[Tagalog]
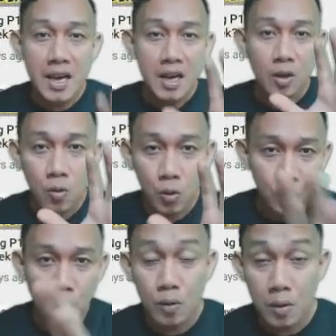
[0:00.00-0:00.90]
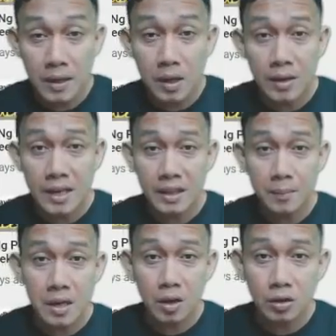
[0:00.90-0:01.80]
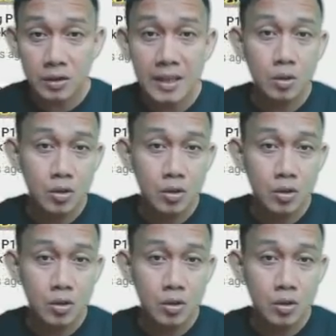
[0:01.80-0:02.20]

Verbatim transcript: Kung gusto mo ay magandang klase ng mga content,